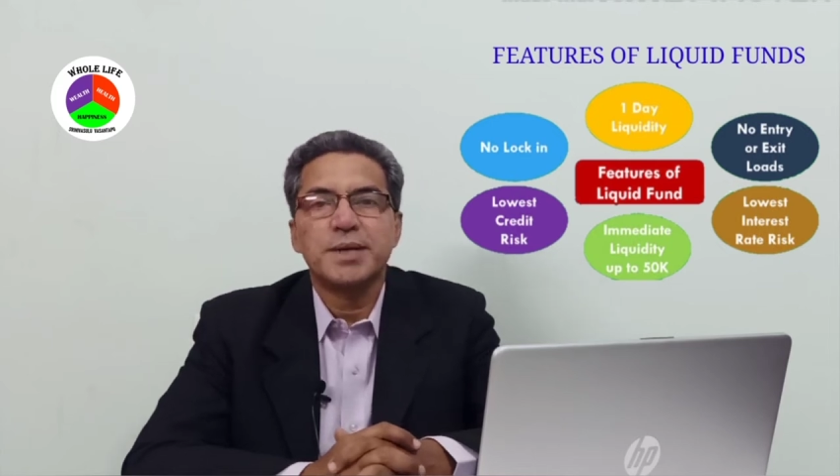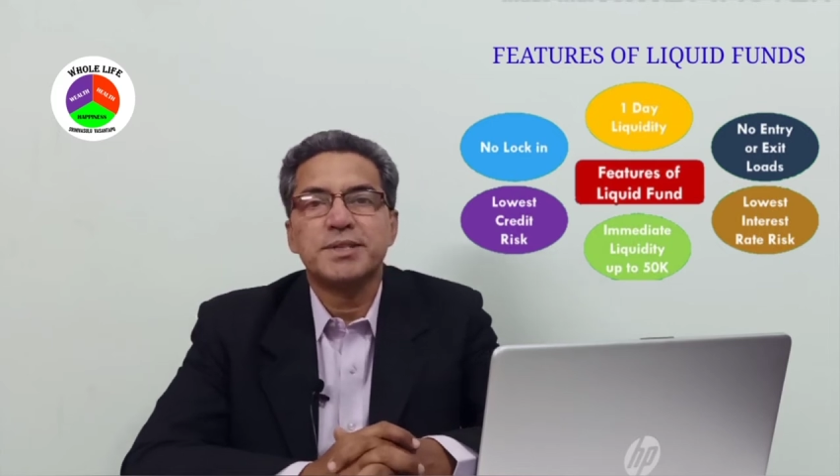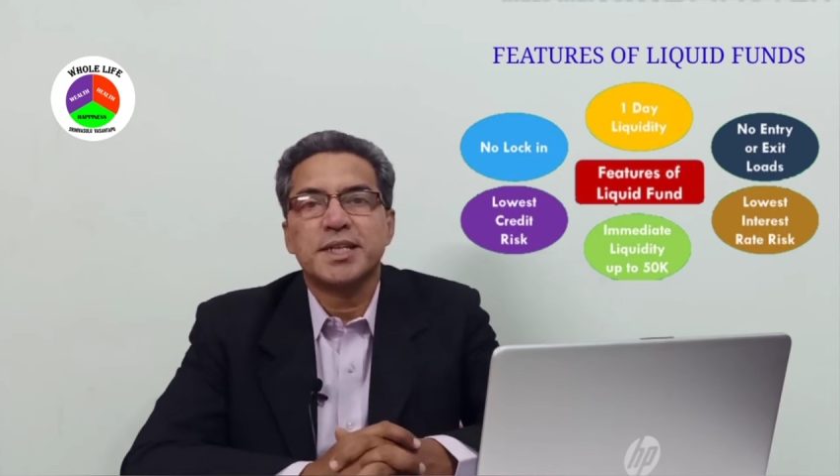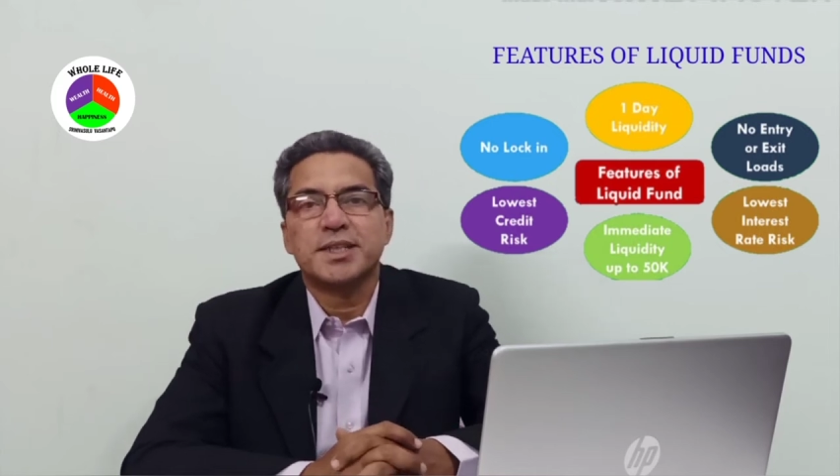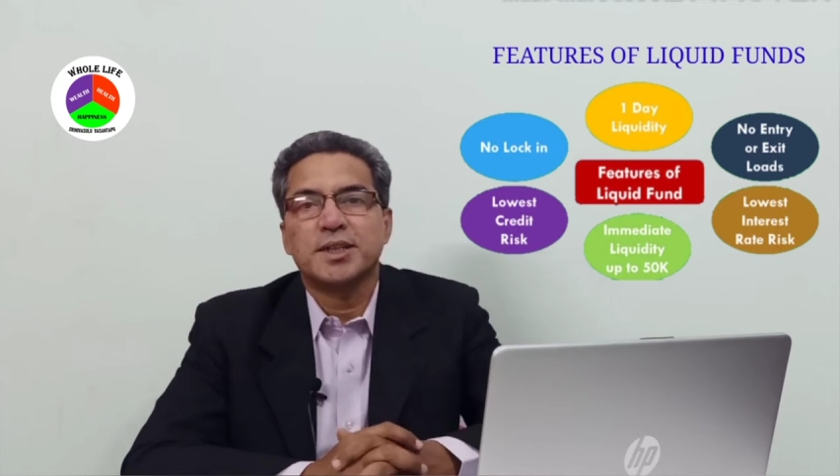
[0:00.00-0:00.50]
ఏం
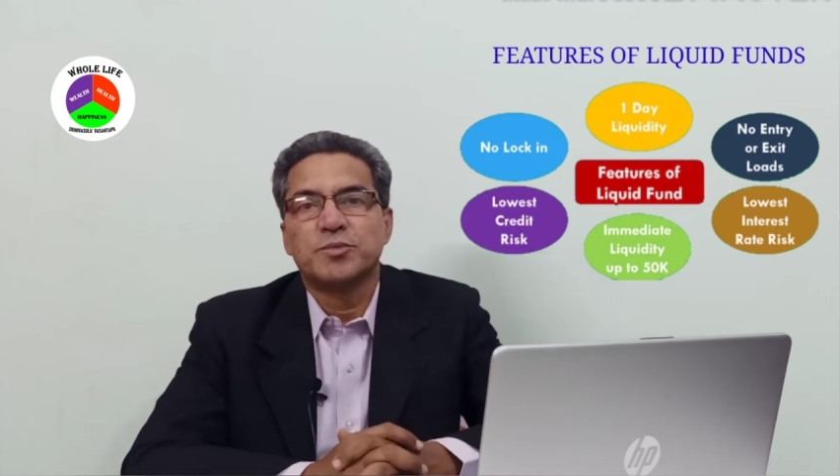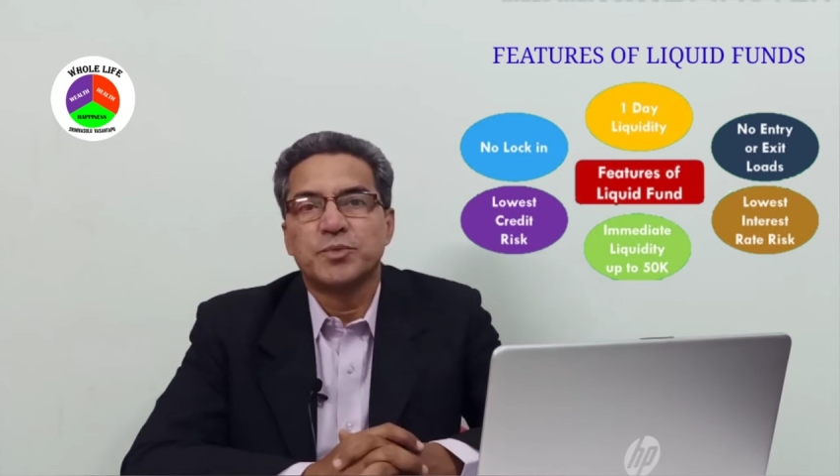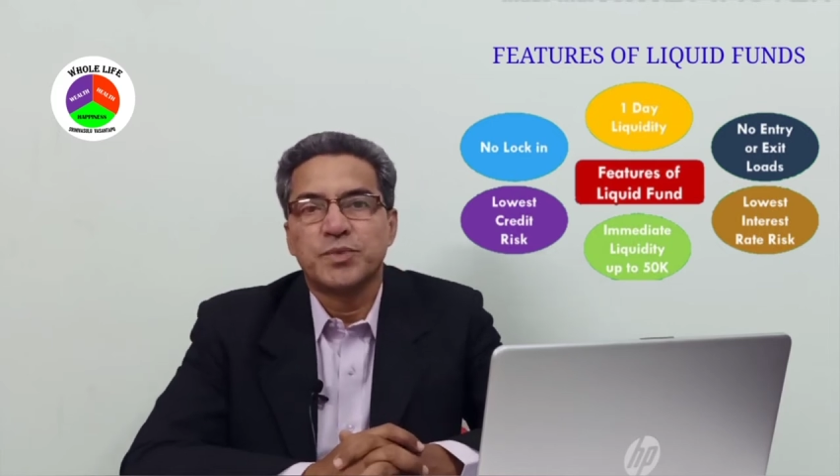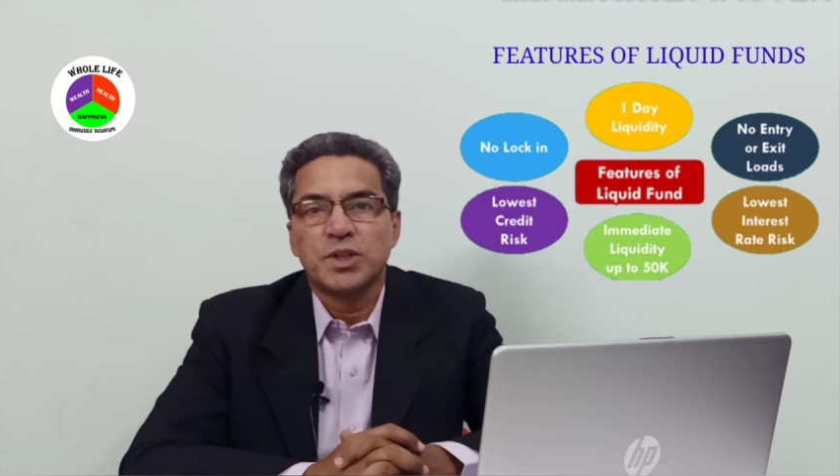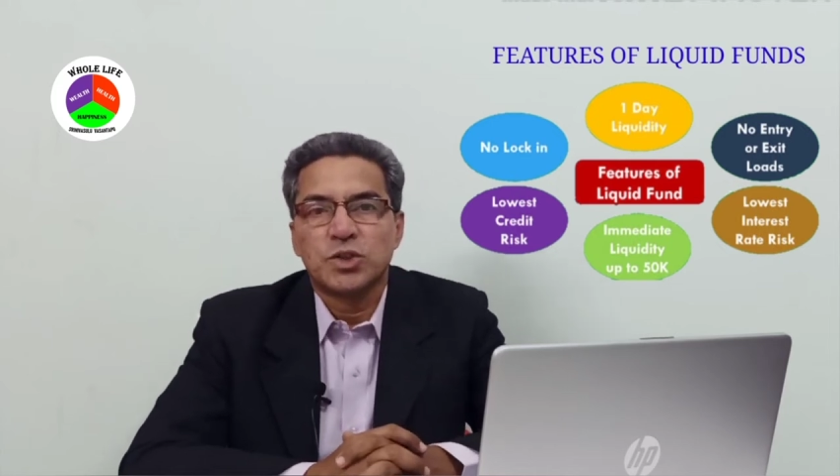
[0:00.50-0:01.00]
చేద్దాము
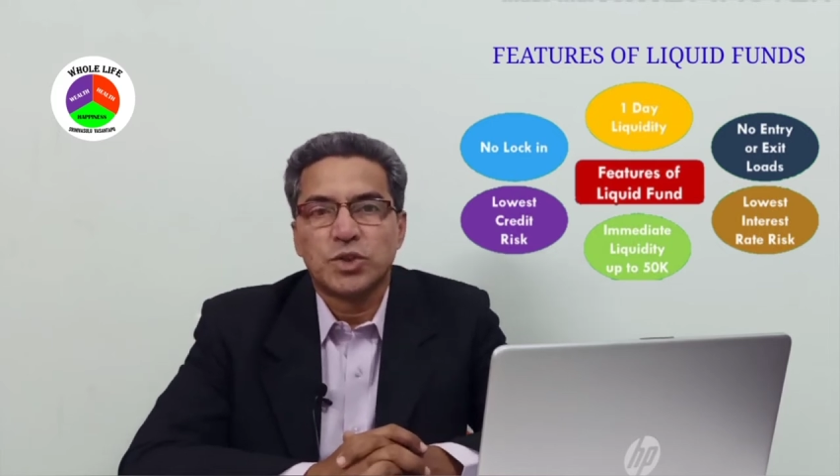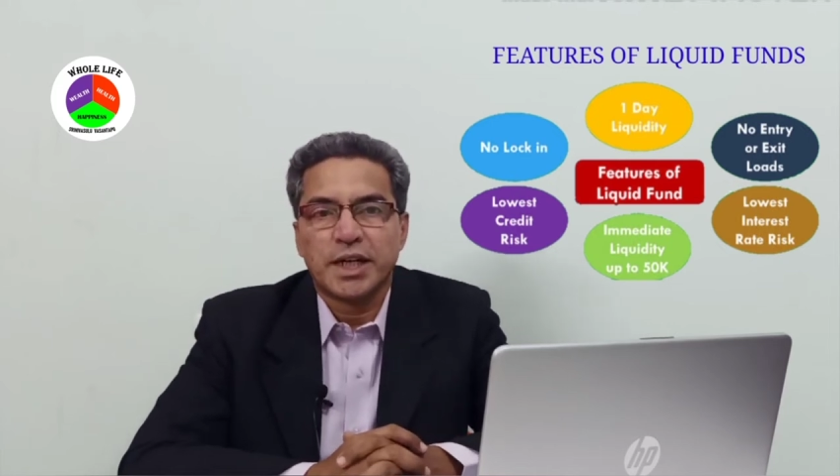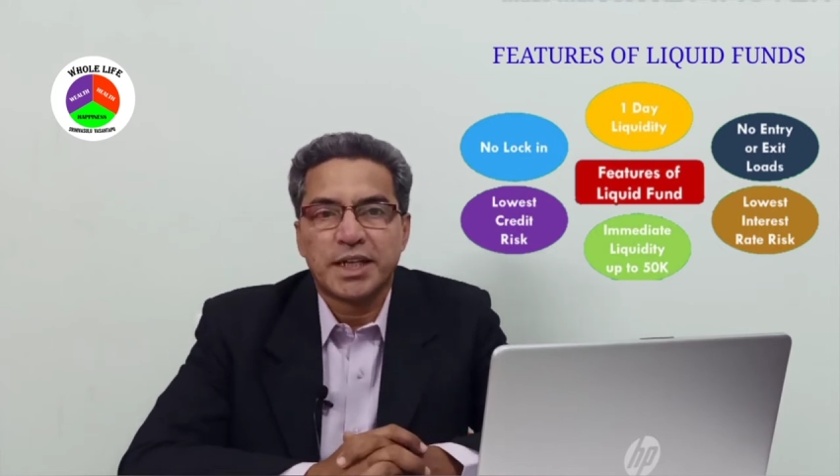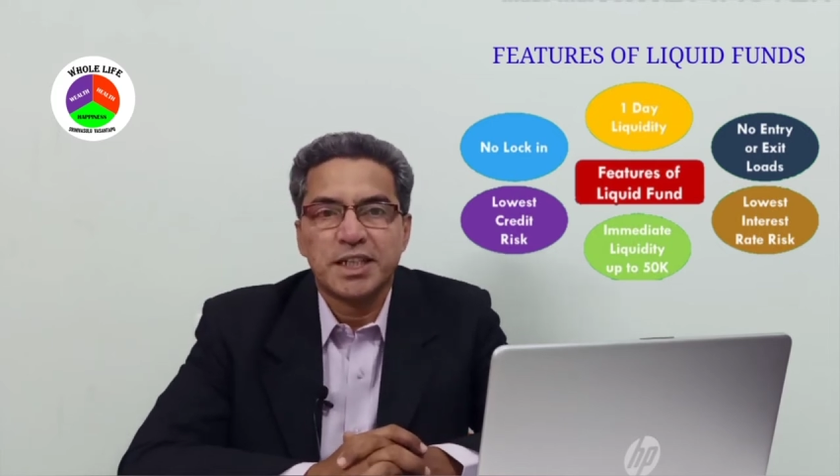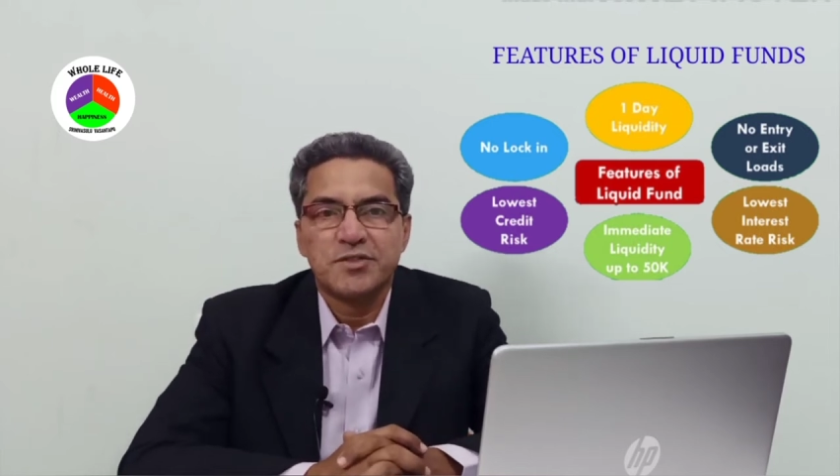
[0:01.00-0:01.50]
సో
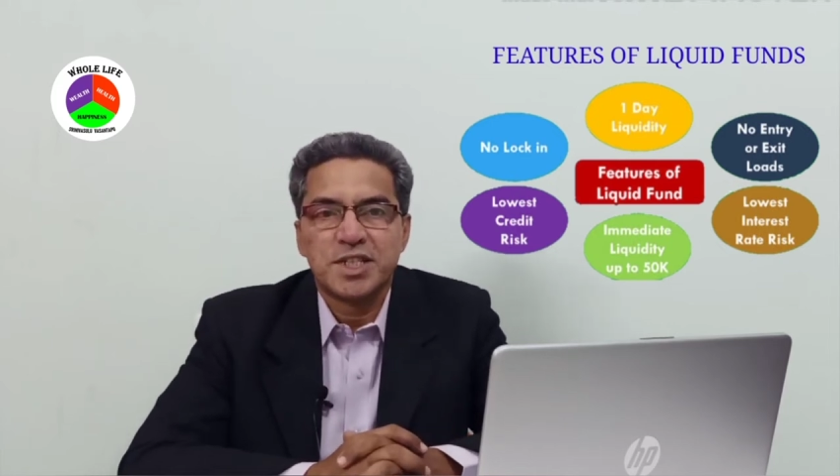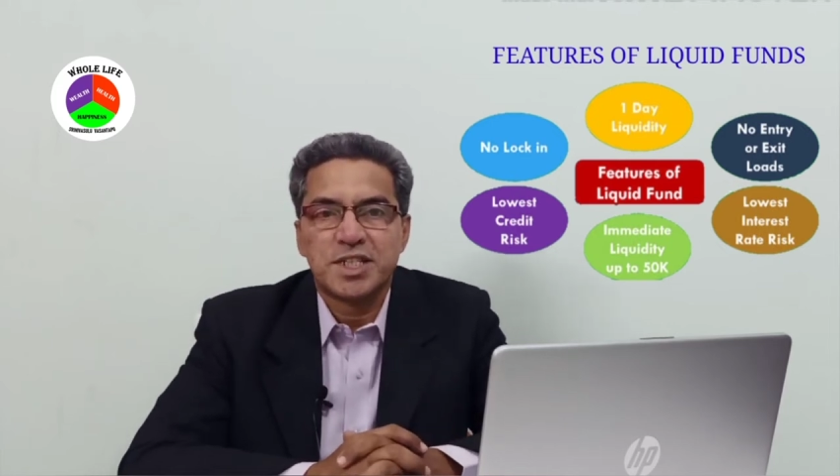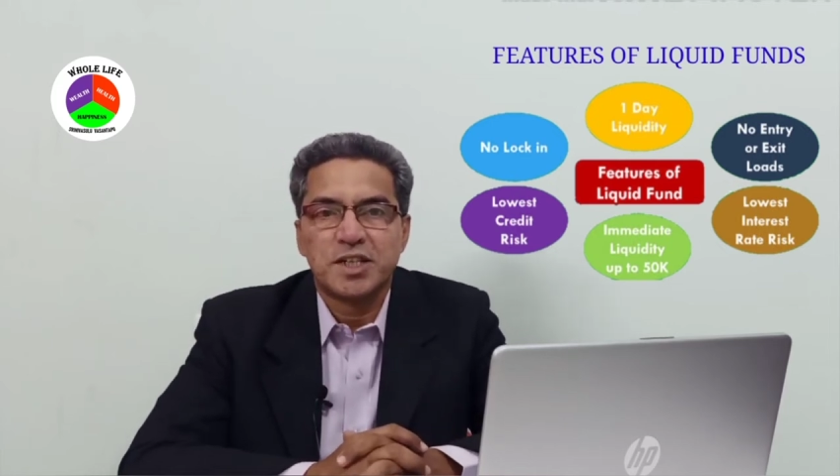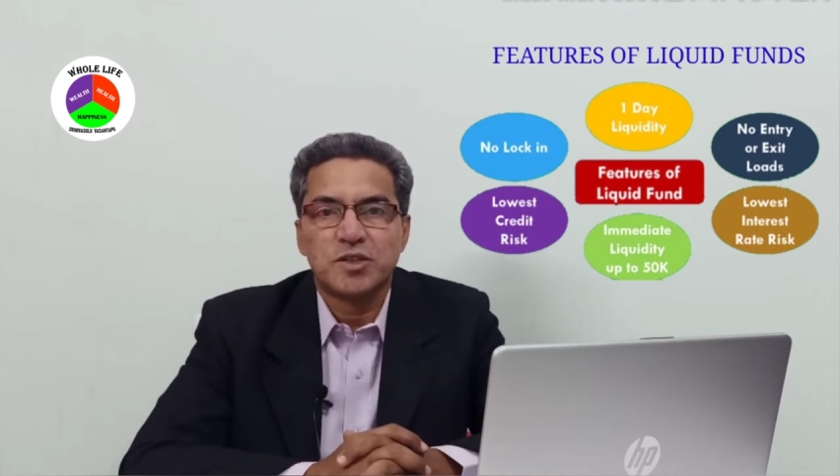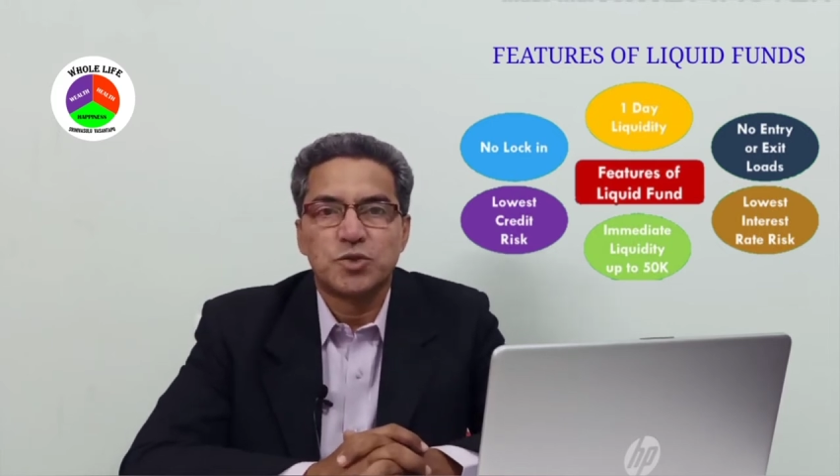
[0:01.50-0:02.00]
ఎక్కడ ఇన్వెస్ట్
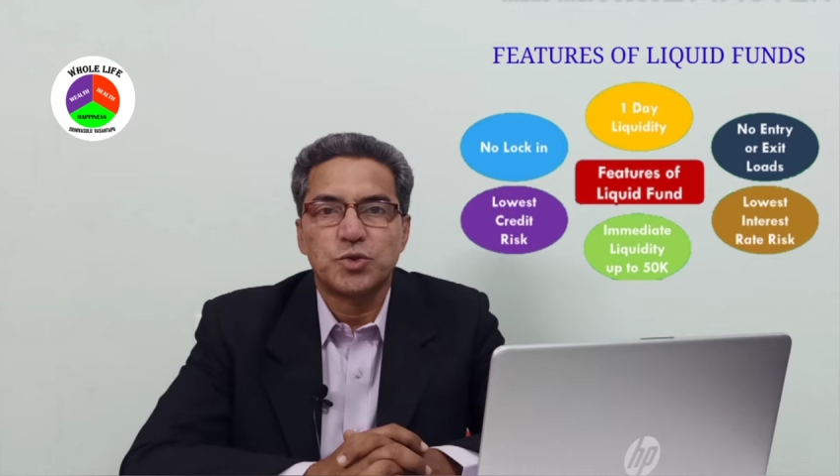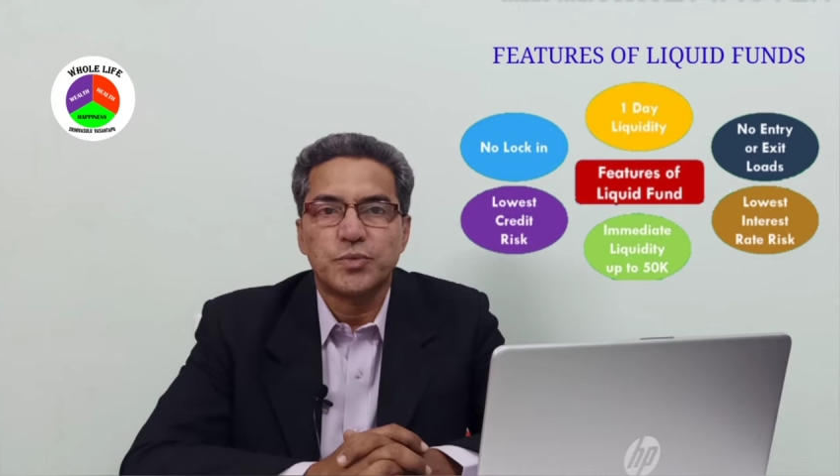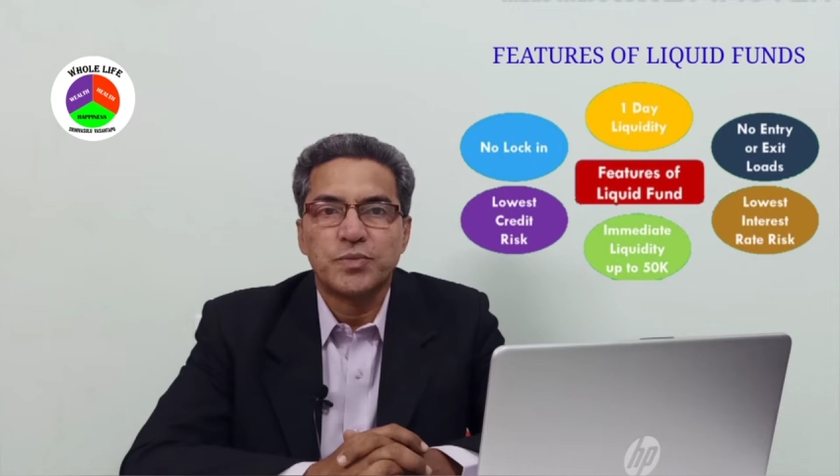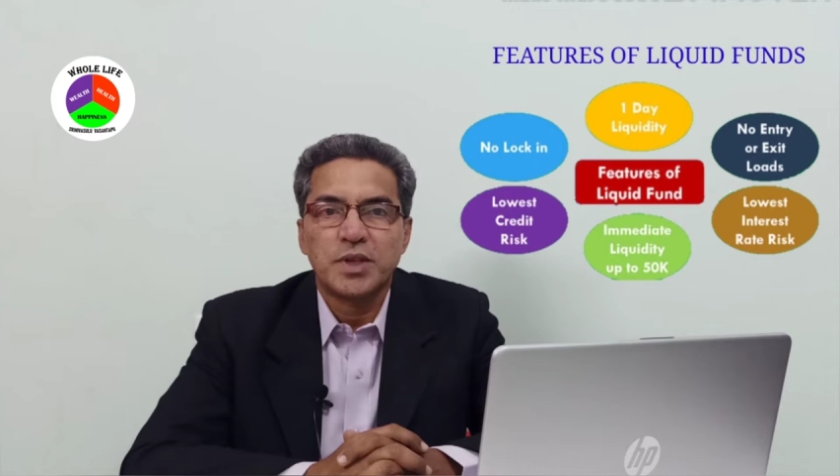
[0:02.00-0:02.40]
చేయొచ్చు